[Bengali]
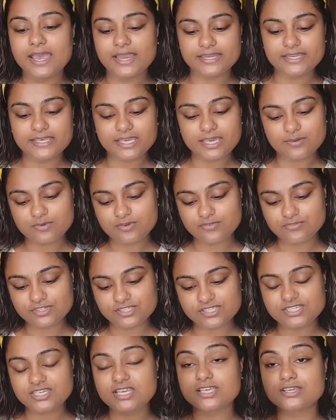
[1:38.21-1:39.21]
নিয়ে আমি
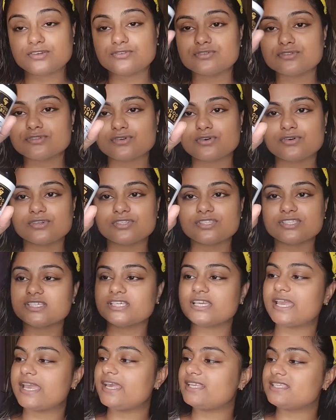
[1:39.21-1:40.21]
ফার্স্টে ইউজ করছি
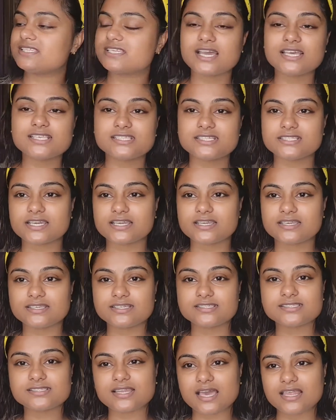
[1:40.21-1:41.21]
এটা যেটা
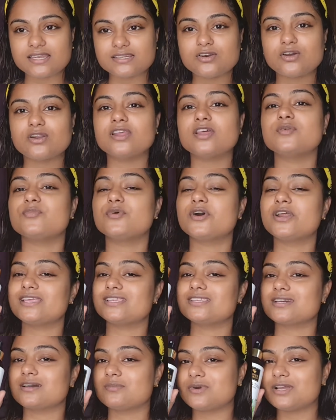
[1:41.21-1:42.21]
কিনা স্নান করার পর
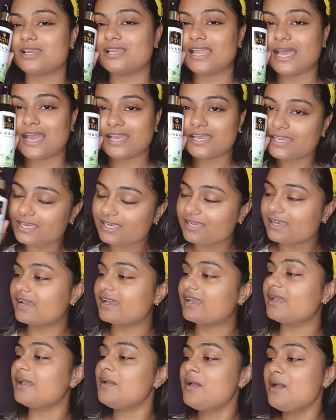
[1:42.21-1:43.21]
এটা আমার লাগেই
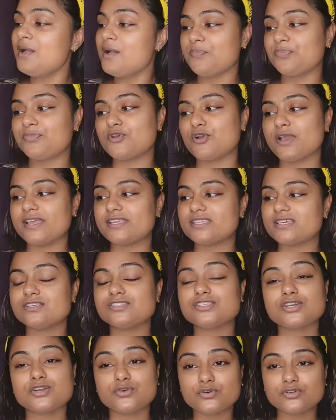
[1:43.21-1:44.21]
লাগে তো এটা
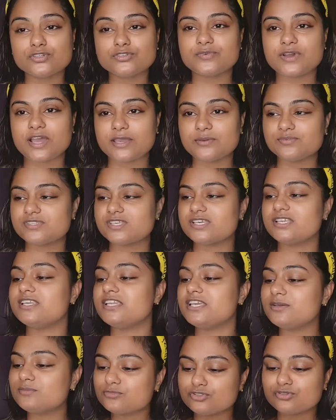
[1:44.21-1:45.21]
হচ্ছে গুড ভাইবস এর
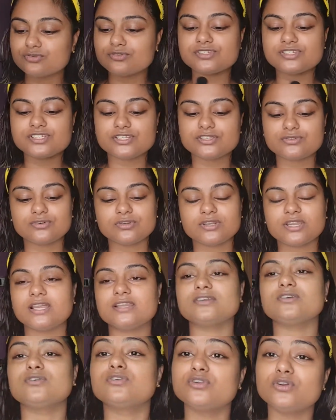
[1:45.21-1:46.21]
নিম তুলসী টোনার
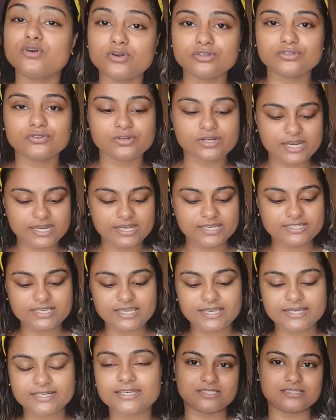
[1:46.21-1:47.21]
গ্লো টোনার এটা
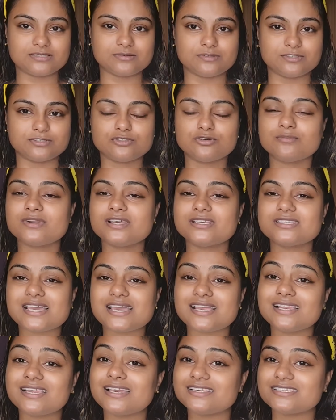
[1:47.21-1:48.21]
একটা তোমরা
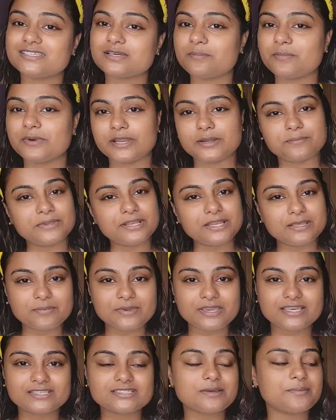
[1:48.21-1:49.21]
চাইলে এটা পার্পেলে
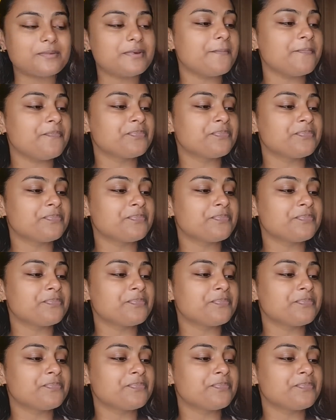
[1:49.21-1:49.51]
পেয়ে যাবে